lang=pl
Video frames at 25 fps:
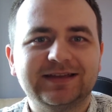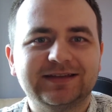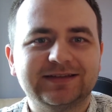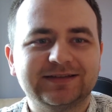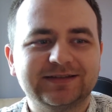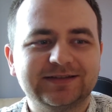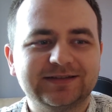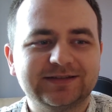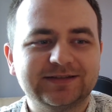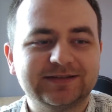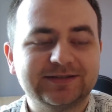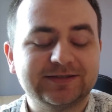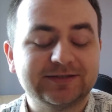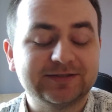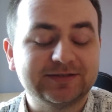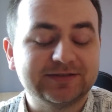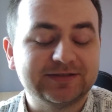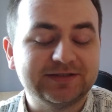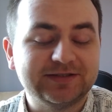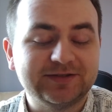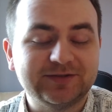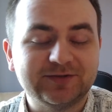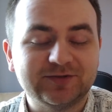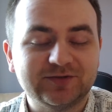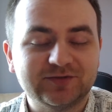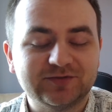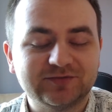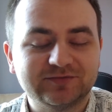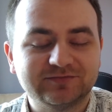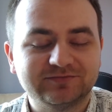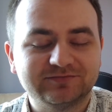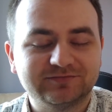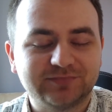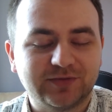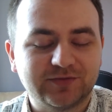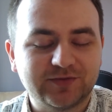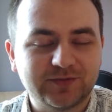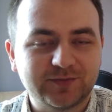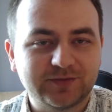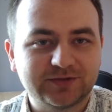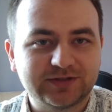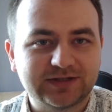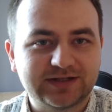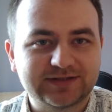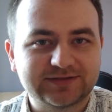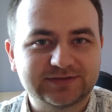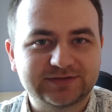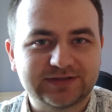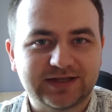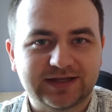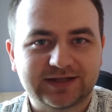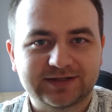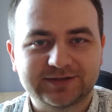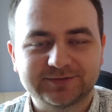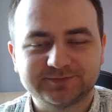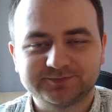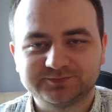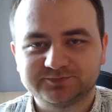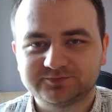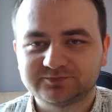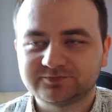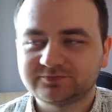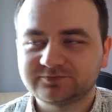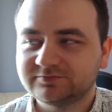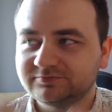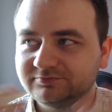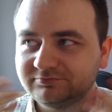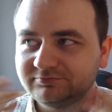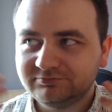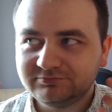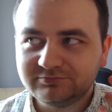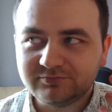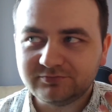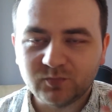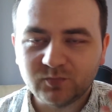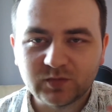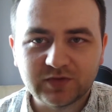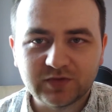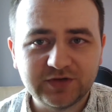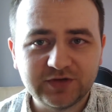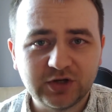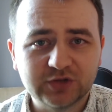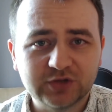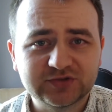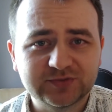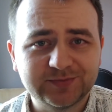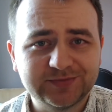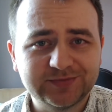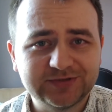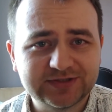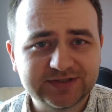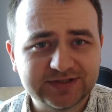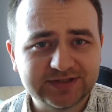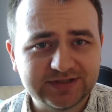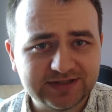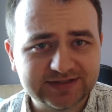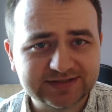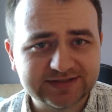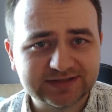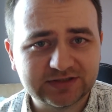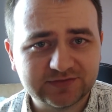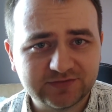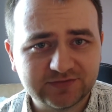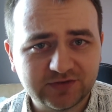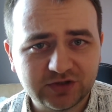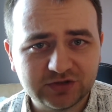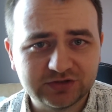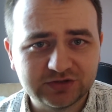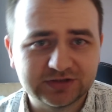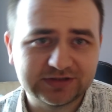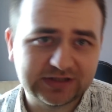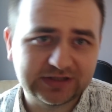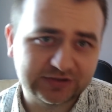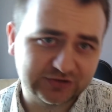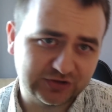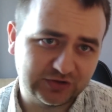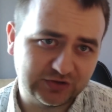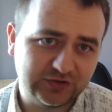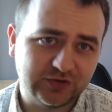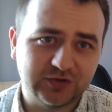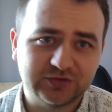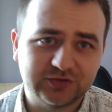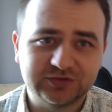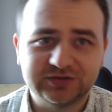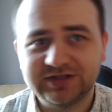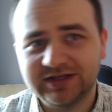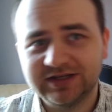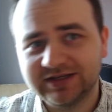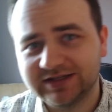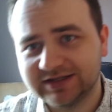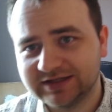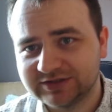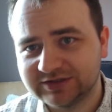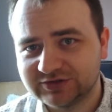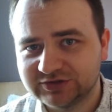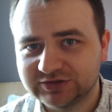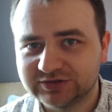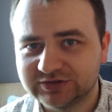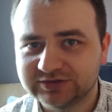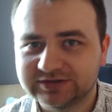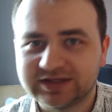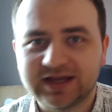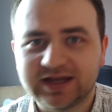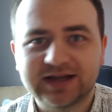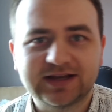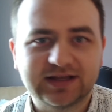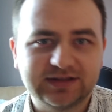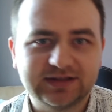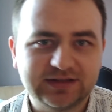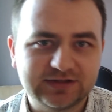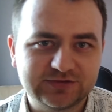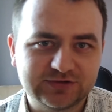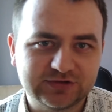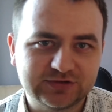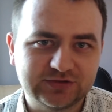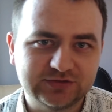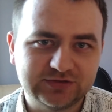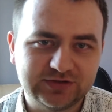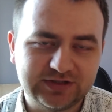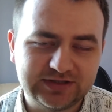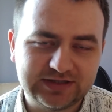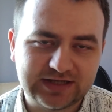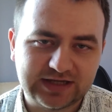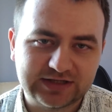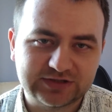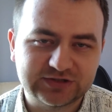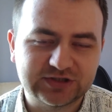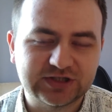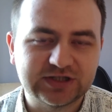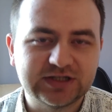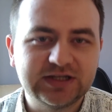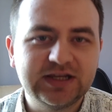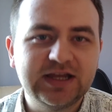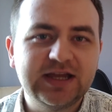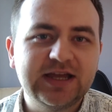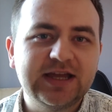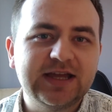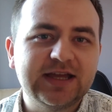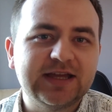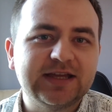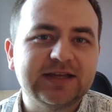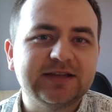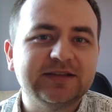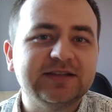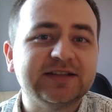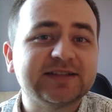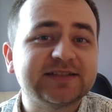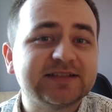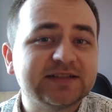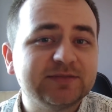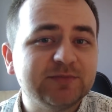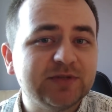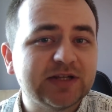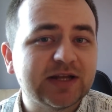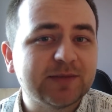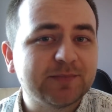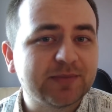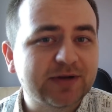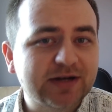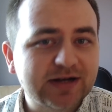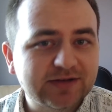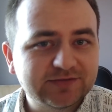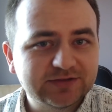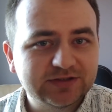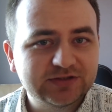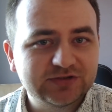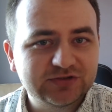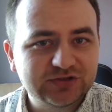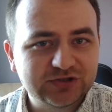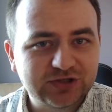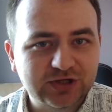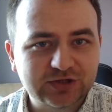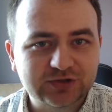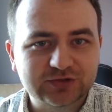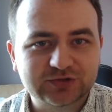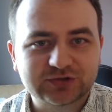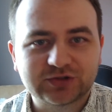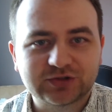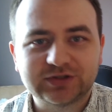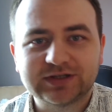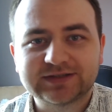Yy, I powiem od razu tak, Wiele osób będzie niezadowolonych, dlaczego on nie, dlaczego tak, a dlaczego nie inaczej. Jest mi naprawdę ciężko.